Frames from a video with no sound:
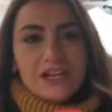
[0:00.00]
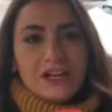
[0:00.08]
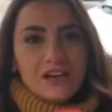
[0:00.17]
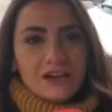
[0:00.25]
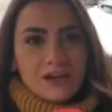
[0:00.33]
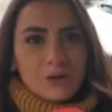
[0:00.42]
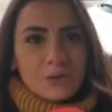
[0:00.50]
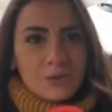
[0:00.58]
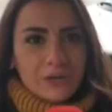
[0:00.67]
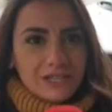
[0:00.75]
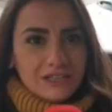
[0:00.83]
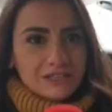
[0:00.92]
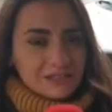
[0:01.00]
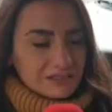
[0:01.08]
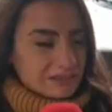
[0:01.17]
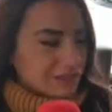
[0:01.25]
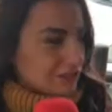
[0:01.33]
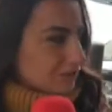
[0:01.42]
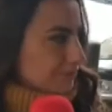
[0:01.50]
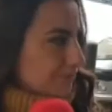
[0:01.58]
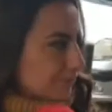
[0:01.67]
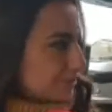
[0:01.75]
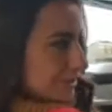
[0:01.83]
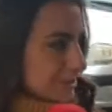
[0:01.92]
Uh, qui uh,
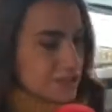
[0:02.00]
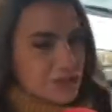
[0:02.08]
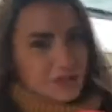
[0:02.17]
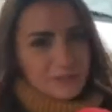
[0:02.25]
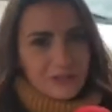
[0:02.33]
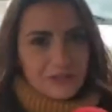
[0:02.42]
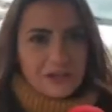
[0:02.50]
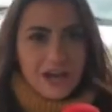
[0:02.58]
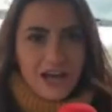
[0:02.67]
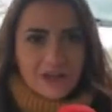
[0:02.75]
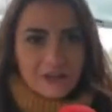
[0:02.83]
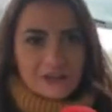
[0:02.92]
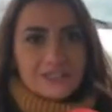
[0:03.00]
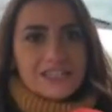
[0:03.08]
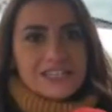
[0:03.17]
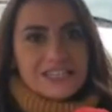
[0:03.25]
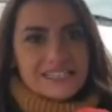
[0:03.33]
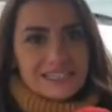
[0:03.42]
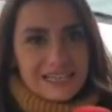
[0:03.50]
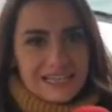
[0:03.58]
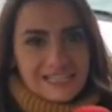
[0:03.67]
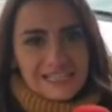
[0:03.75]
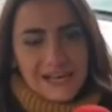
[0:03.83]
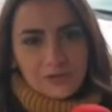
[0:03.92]
il signor Maiorano è
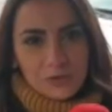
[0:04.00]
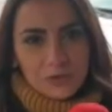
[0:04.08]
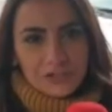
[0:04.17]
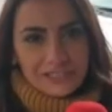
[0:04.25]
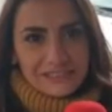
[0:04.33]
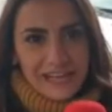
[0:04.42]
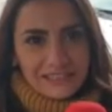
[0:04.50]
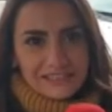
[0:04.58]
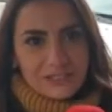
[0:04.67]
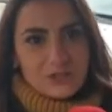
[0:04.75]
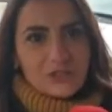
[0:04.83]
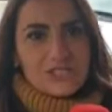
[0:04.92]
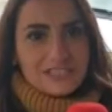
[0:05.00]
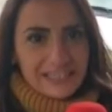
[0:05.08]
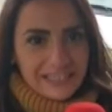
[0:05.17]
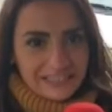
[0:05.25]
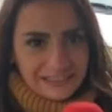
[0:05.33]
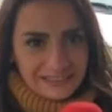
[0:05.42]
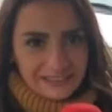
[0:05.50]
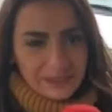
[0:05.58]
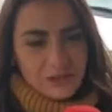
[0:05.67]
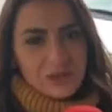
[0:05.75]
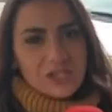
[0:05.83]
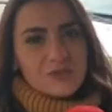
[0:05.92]
stato uno dei tanti
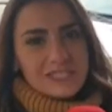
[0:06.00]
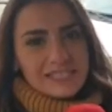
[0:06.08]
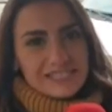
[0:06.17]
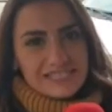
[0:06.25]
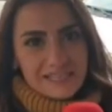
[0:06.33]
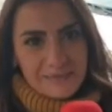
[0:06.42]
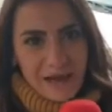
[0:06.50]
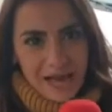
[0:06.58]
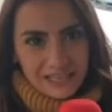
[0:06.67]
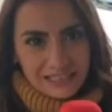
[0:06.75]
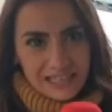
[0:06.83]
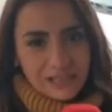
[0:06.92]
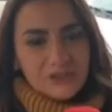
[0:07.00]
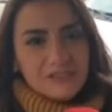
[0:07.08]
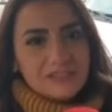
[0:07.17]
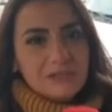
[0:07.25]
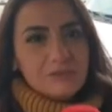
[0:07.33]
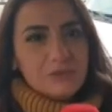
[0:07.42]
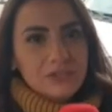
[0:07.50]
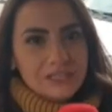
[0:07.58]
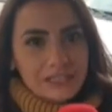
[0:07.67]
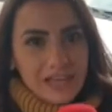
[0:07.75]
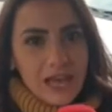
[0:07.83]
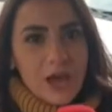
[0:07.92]
costretti con le sue stesse mani a dover
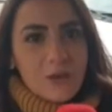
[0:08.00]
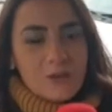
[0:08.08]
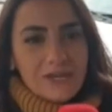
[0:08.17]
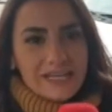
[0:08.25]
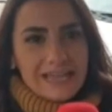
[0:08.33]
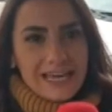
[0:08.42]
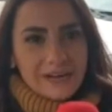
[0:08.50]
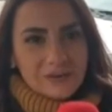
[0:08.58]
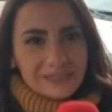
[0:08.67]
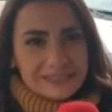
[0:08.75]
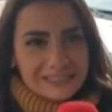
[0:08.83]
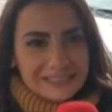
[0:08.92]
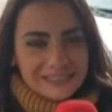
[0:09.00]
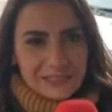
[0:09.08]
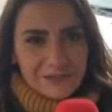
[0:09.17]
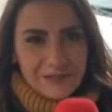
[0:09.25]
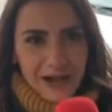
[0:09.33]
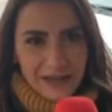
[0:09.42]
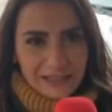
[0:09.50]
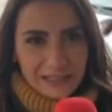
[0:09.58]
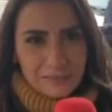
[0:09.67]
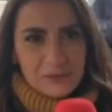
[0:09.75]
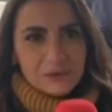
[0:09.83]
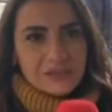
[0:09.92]
ripulire quelli che erano i detriti e i
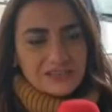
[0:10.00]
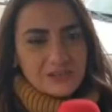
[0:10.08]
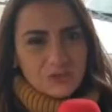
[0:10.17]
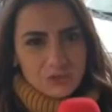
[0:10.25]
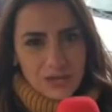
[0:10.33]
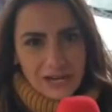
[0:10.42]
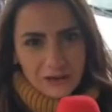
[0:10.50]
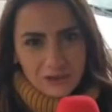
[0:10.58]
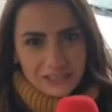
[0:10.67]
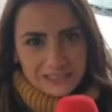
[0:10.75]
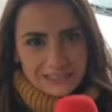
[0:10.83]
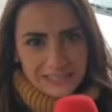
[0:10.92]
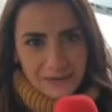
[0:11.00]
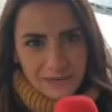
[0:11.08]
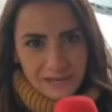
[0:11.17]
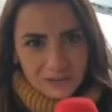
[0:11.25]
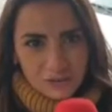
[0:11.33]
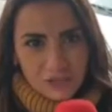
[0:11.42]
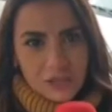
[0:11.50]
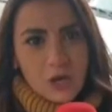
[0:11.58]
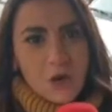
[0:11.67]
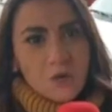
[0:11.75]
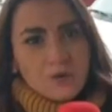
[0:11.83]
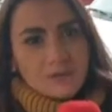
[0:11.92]
fanghi portati giù dalla collina dei Camaldoli.
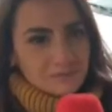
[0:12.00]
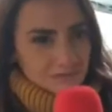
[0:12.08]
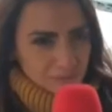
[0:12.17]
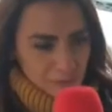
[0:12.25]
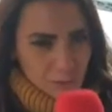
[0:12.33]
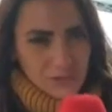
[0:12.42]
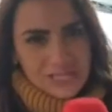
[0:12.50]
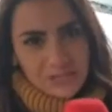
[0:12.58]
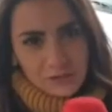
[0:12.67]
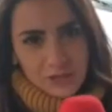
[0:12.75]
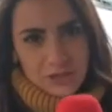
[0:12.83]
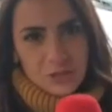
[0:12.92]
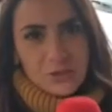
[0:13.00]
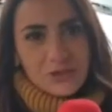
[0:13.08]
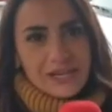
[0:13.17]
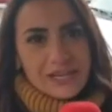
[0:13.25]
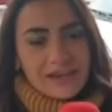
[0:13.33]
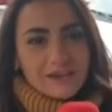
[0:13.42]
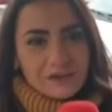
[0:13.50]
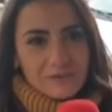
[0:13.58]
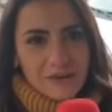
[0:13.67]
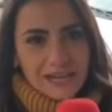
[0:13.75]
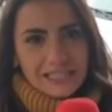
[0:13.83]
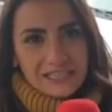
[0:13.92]
Un una situazione
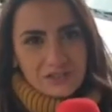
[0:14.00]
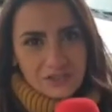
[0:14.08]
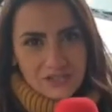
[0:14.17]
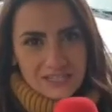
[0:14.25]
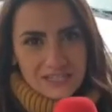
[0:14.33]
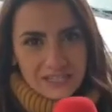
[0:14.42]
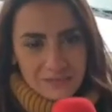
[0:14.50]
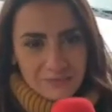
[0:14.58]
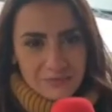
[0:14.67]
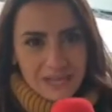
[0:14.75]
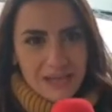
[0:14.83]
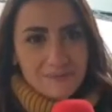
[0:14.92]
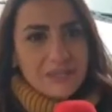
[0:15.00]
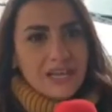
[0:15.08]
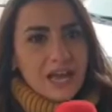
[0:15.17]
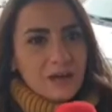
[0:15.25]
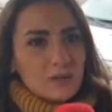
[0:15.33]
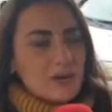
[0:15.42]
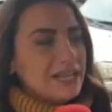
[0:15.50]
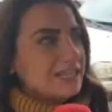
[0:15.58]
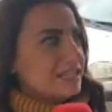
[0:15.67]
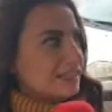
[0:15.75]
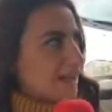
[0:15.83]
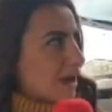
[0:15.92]
ormai insostenibile al quale
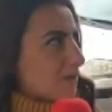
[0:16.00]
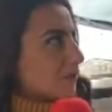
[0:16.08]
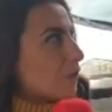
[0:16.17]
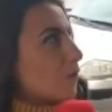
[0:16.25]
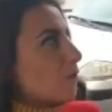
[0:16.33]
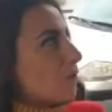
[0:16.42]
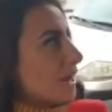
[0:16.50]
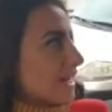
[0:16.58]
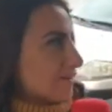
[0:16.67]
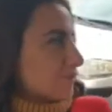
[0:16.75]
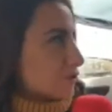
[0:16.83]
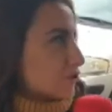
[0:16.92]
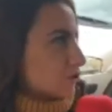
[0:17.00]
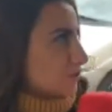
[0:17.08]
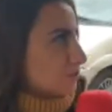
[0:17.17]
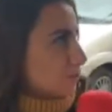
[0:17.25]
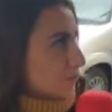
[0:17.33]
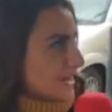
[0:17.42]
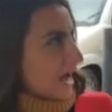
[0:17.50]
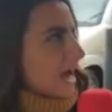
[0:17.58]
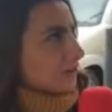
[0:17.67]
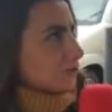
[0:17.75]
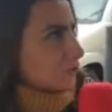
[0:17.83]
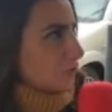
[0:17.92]
chiediamo qual è il vostro timore
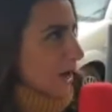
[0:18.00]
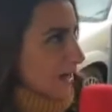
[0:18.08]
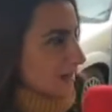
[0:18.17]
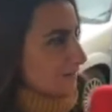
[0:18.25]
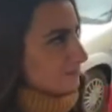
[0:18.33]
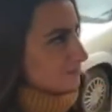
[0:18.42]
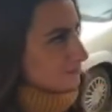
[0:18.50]
attuale?